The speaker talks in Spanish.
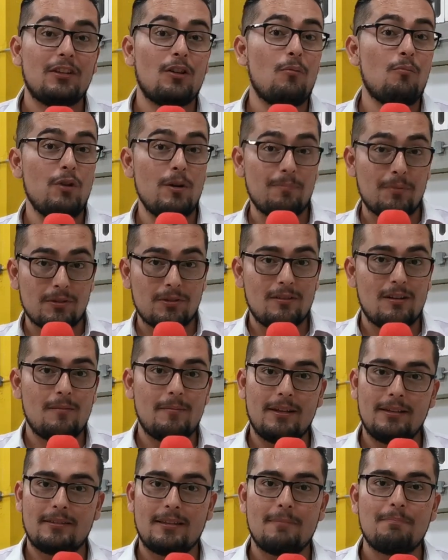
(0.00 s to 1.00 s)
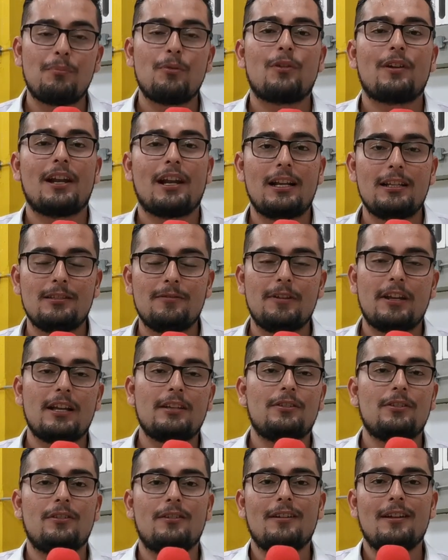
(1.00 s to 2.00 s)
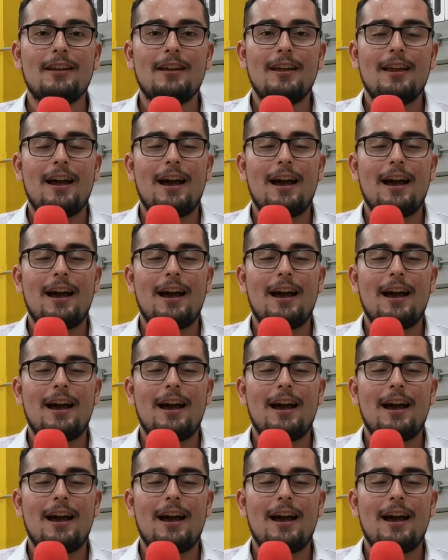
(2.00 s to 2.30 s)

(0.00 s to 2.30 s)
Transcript: sino muy posiblemente por reclasificación